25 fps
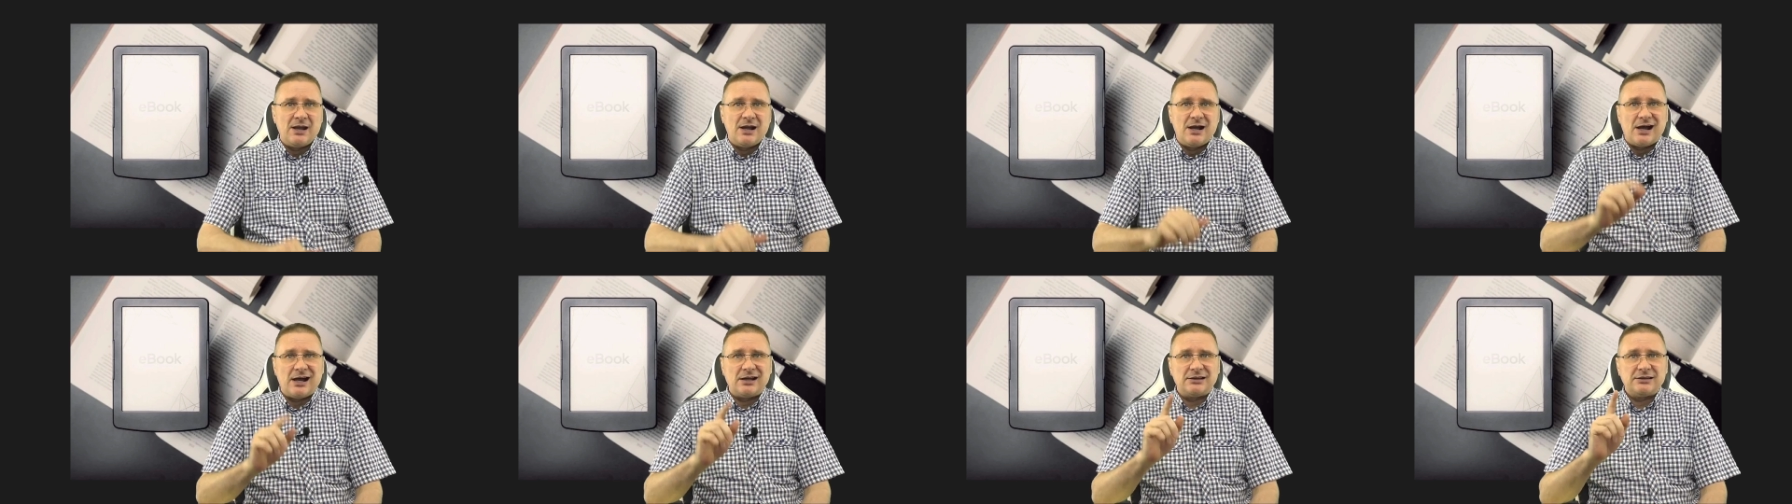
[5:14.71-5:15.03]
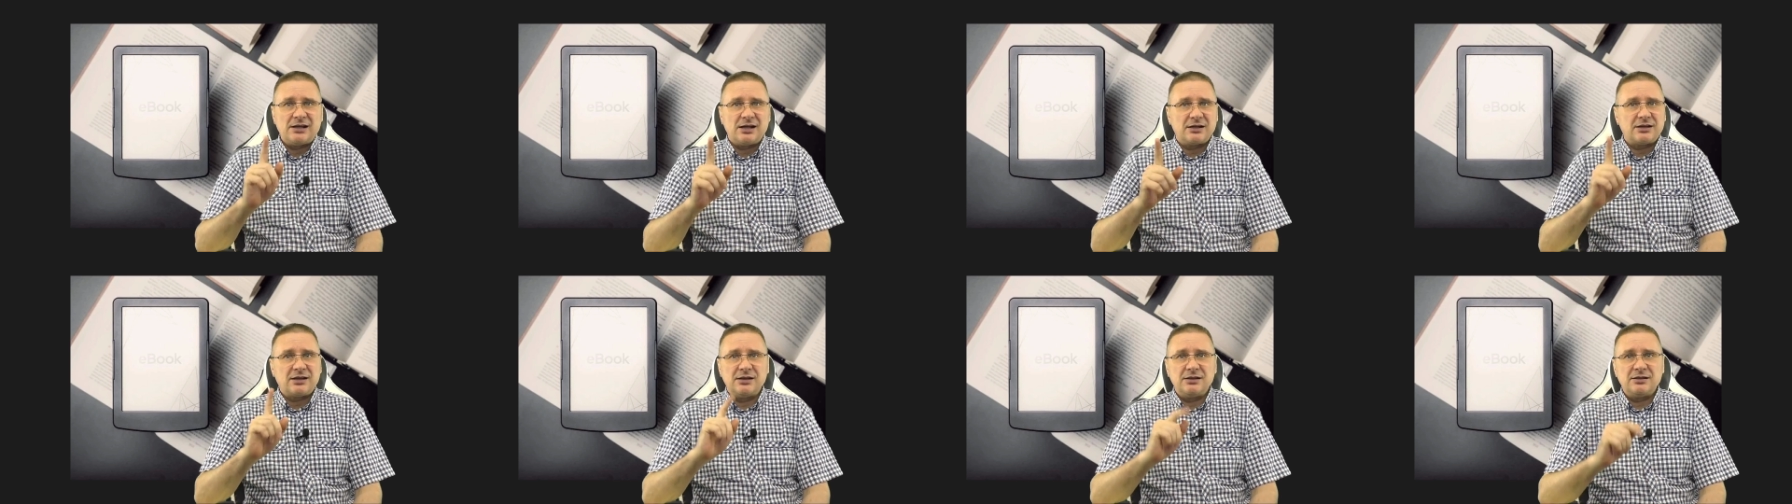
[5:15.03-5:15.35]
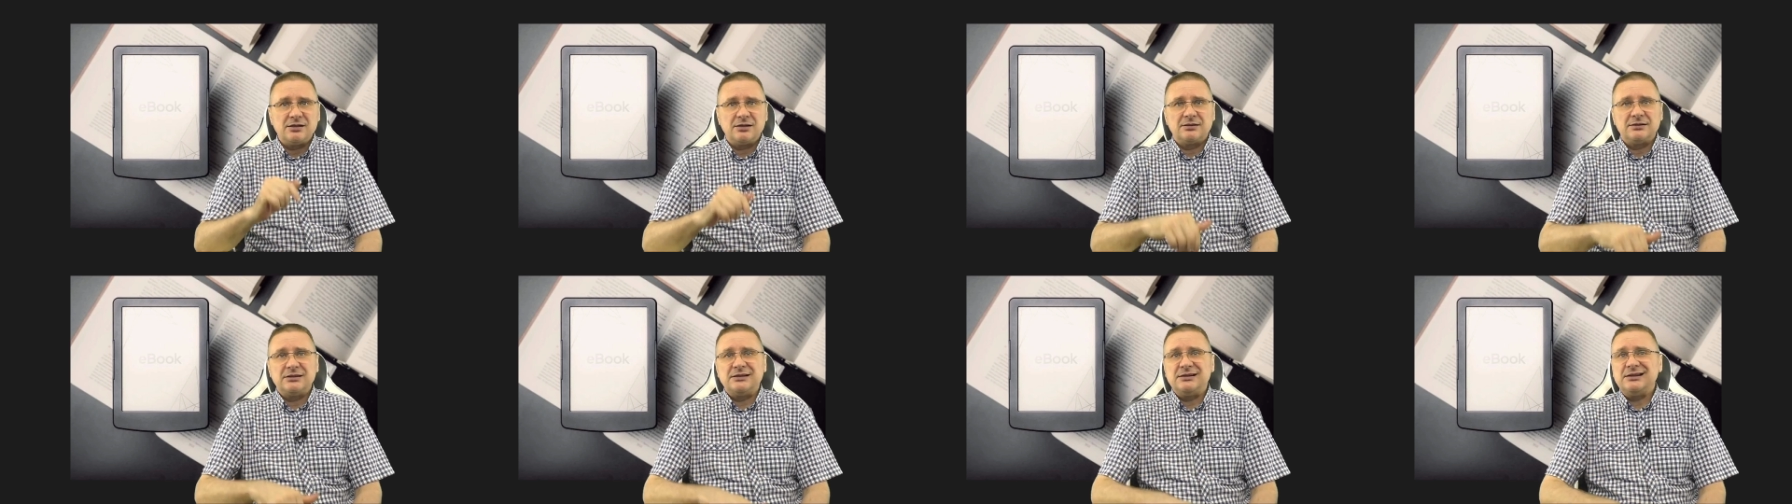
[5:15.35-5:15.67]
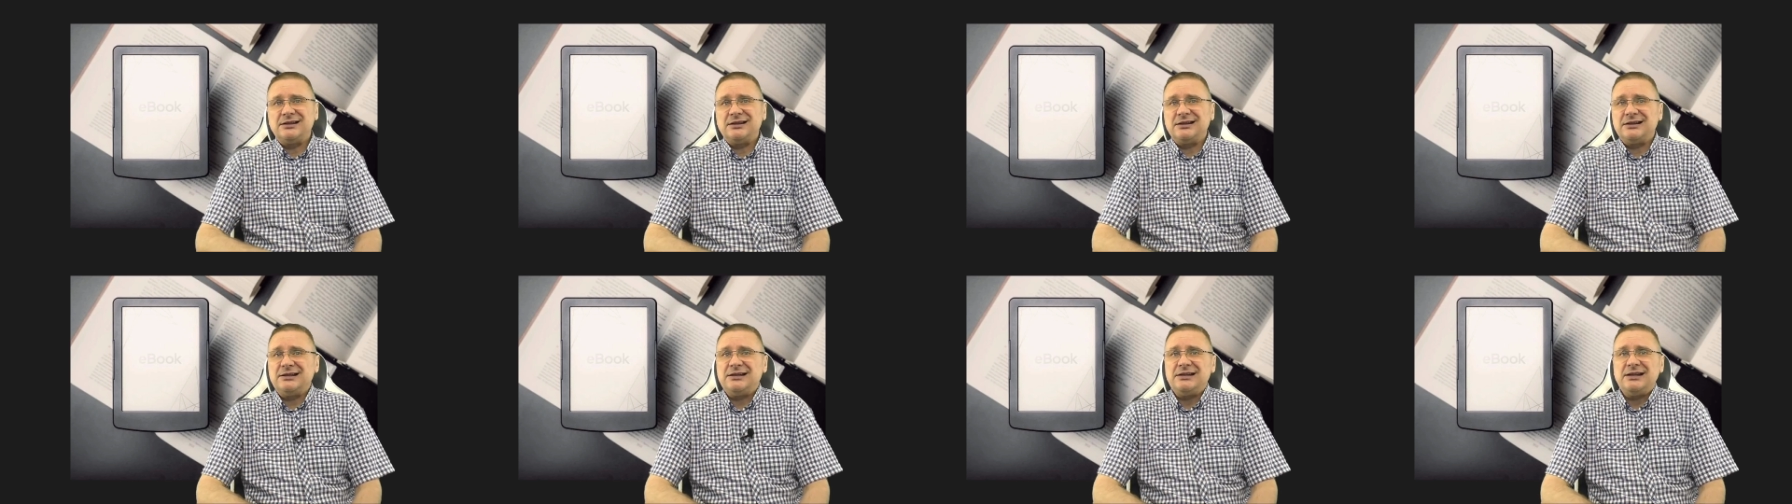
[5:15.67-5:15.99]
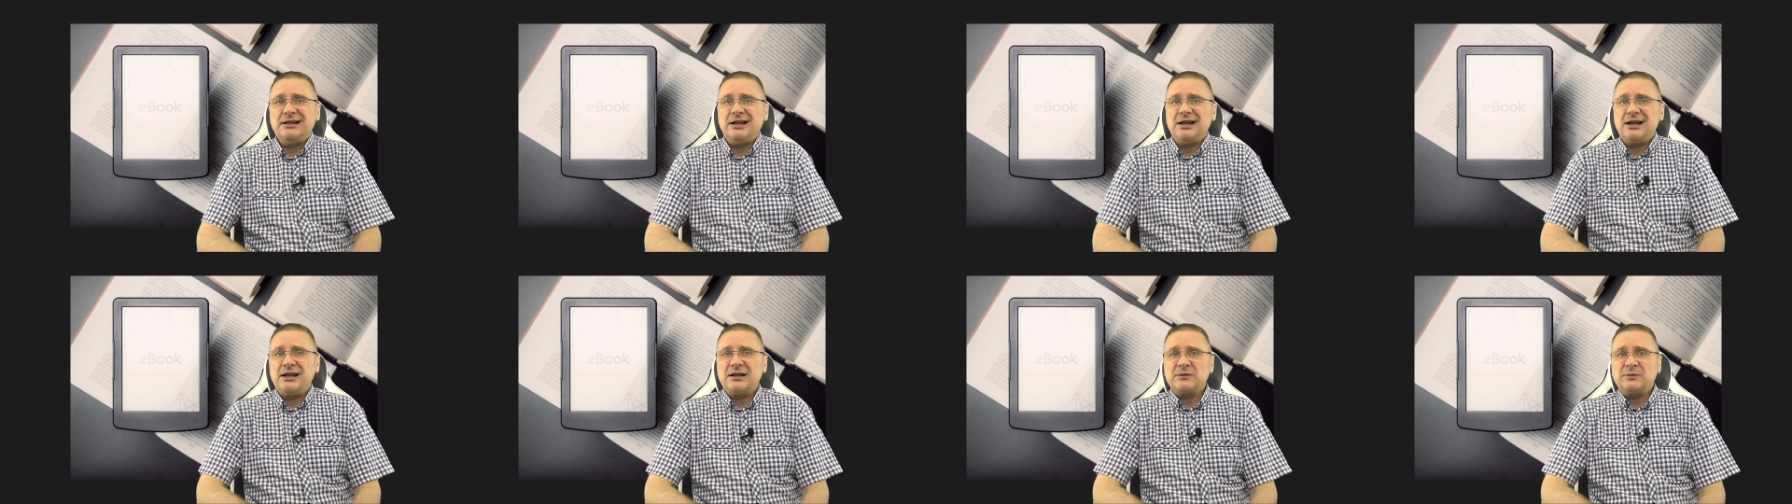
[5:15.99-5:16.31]
Однако
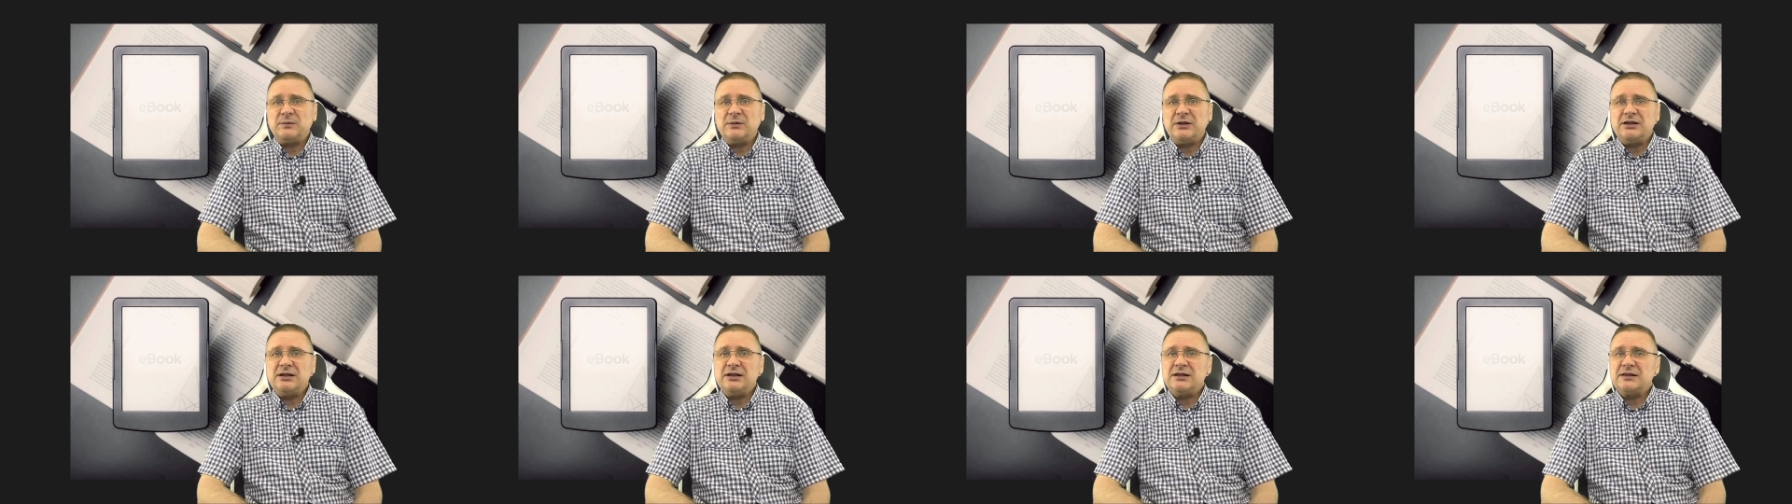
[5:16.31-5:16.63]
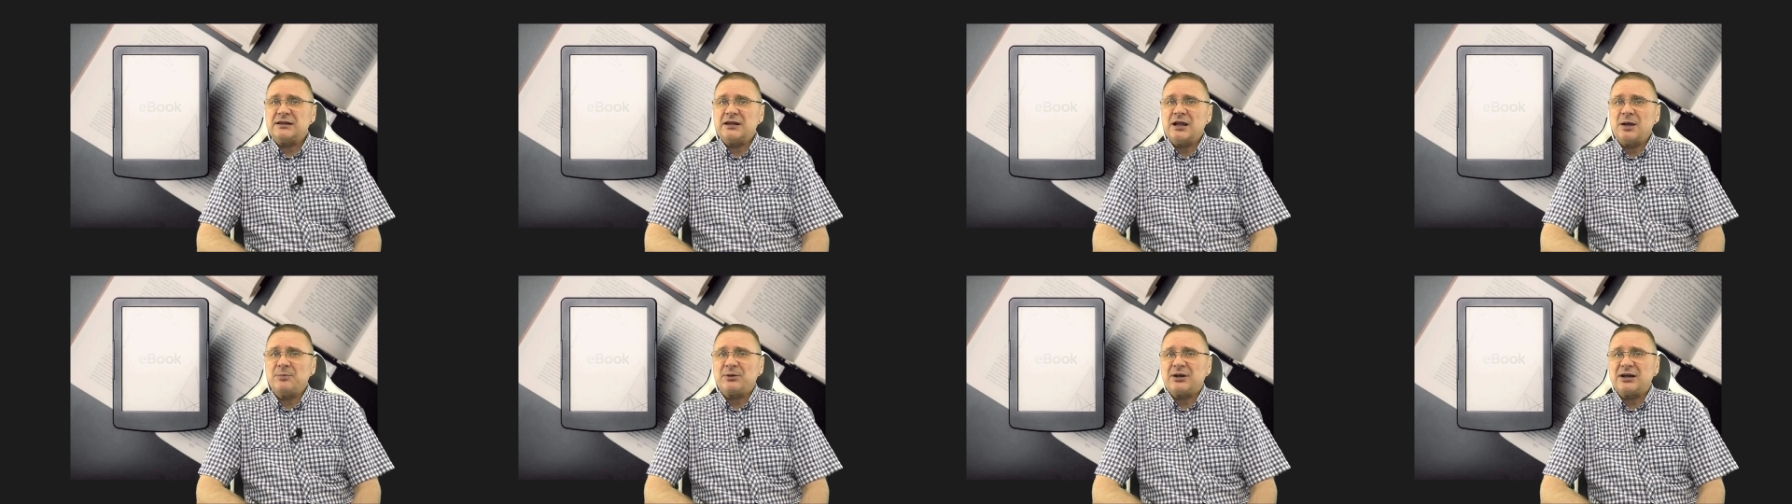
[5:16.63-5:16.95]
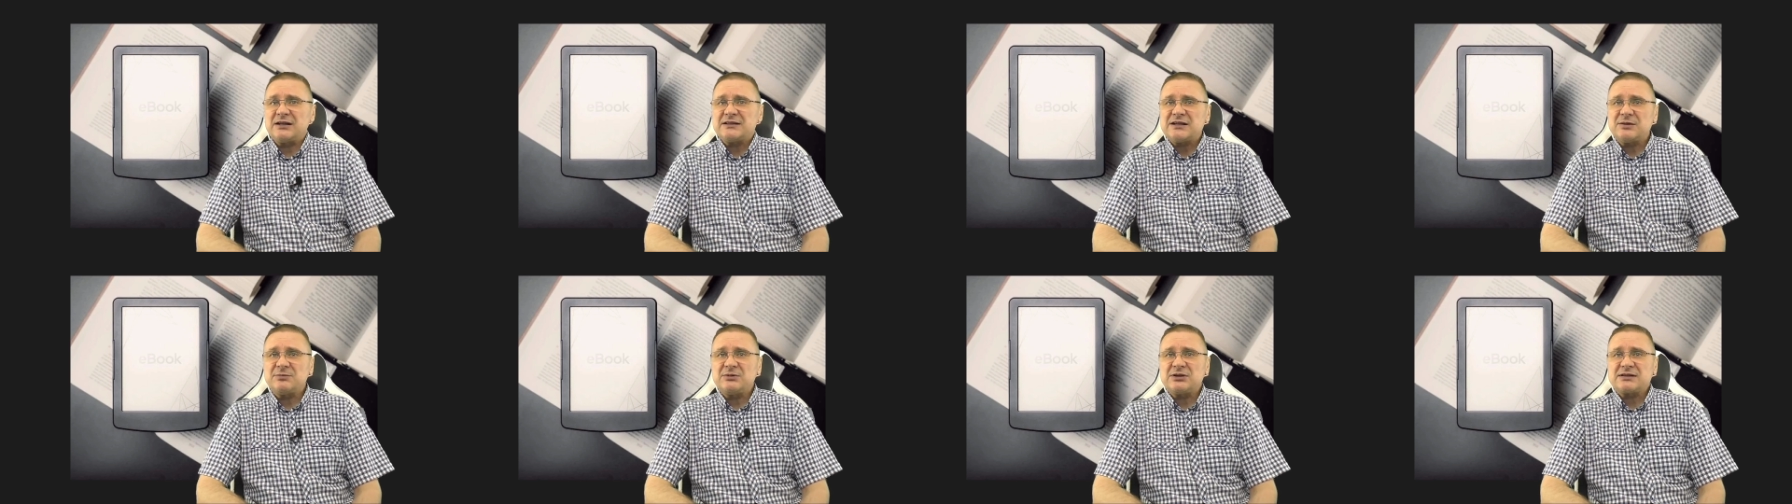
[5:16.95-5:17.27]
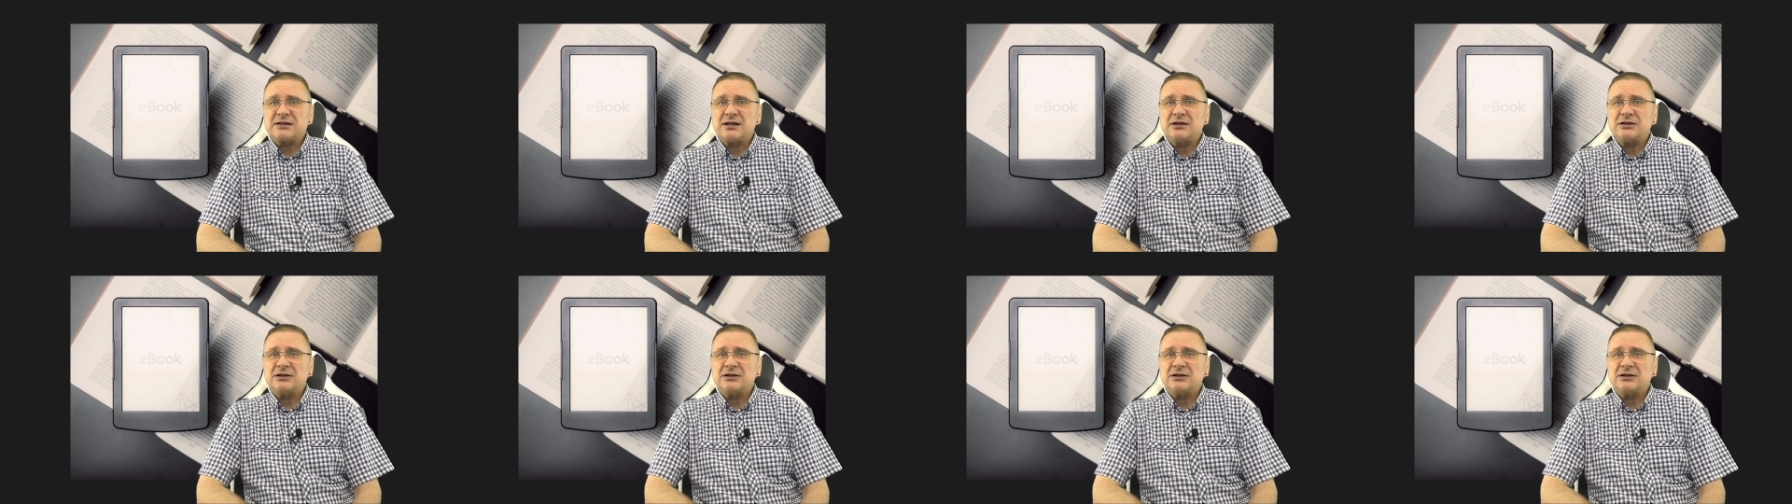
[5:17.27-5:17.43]
не отменить необходимость